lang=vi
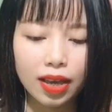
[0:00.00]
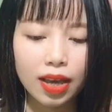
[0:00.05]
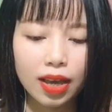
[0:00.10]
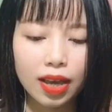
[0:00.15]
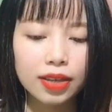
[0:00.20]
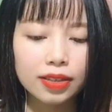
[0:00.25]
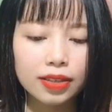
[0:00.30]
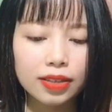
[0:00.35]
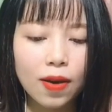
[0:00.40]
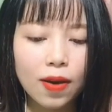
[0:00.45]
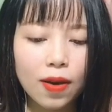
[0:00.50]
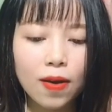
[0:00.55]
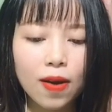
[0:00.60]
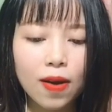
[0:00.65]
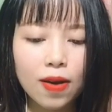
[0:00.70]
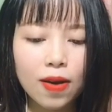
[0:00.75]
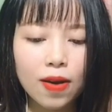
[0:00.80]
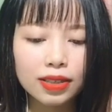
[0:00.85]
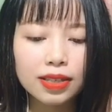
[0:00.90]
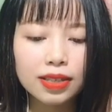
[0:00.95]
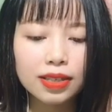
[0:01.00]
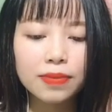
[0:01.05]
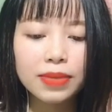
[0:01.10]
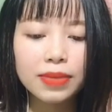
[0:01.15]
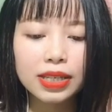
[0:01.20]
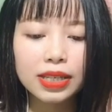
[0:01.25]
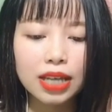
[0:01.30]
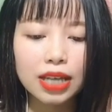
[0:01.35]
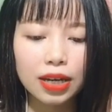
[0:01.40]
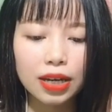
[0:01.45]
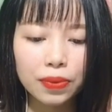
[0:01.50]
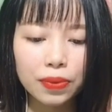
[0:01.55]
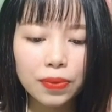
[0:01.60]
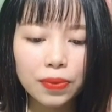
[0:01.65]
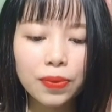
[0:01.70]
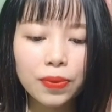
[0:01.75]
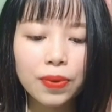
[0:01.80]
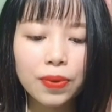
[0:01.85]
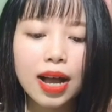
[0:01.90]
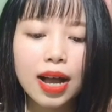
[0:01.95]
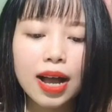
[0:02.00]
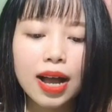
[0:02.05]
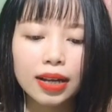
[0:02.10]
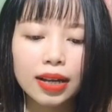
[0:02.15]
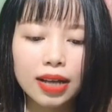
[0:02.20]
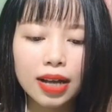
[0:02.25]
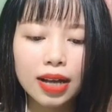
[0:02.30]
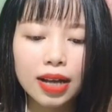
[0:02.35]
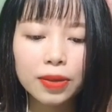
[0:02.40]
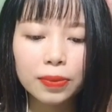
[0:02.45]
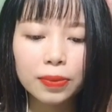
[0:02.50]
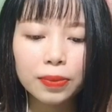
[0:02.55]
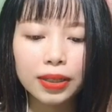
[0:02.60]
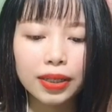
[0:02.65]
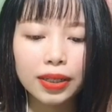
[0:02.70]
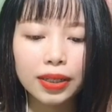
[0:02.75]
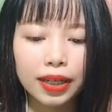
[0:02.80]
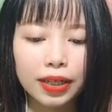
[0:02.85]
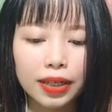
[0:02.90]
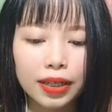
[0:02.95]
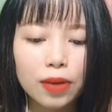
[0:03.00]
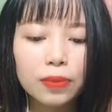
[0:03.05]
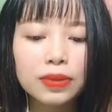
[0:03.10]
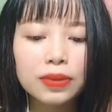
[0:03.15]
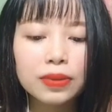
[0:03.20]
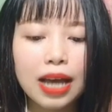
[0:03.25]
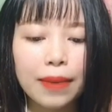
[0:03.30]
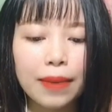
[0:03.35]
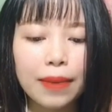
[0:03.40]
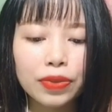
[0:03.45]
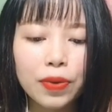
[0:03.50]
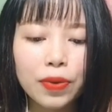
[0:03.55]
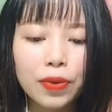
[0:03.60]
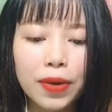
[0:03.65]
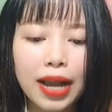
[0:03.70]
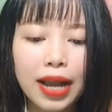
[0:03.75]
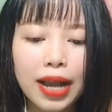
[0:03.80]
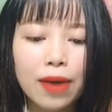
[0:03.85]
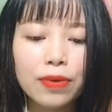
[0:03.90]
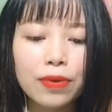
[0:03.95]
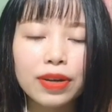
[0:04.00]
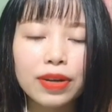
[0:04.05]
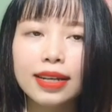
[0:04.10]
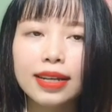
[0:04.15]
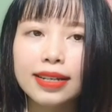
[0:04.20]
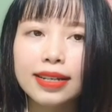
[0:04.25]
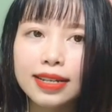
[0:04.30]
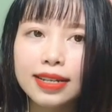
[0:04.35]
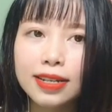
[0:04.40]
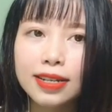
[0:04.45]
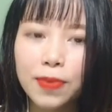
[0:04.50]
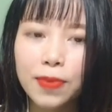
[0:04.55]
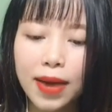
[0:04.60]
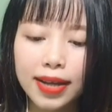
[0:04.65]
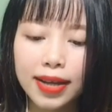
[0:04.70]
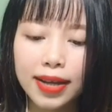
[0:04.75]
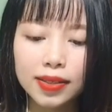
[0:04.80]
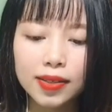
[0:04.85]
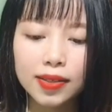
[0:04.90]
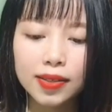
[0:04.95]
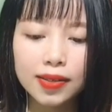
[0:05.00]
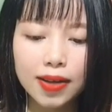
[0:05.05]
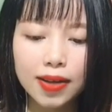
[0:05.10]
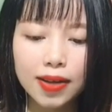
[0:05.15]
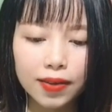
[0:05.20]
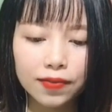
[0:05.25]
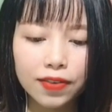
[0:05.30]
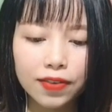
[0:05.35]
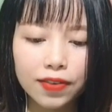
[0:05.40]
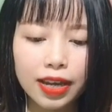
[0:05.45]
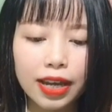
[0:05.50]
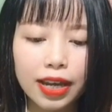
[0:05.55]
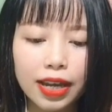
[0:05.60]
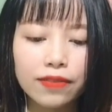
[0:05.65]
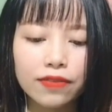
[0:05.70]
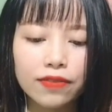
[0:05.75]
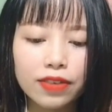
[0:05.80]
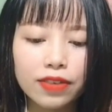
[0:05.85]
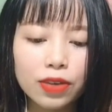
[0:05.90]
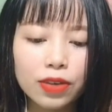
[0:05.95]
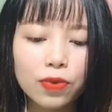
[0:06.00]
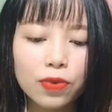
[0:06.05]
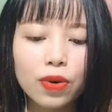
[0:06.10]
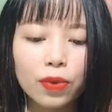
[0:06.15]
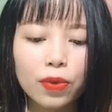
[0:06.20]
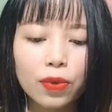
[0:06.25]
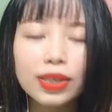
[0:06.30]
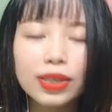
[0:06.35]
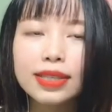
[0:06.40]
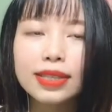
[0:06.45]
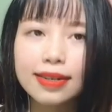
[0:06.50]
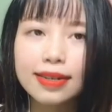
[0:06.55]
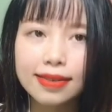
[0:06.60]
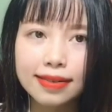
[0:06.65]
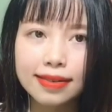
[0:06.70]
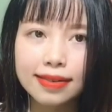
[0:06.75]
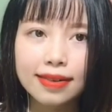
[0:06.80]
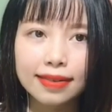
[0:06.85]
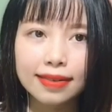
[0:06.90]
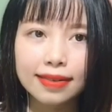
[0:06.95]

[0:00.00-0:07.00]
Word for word: Do lo sợ bị trả thù, các công ty này không dám tố cáo đến cơ quan chức năng về hành vi của Nguyễn Xuân Đường.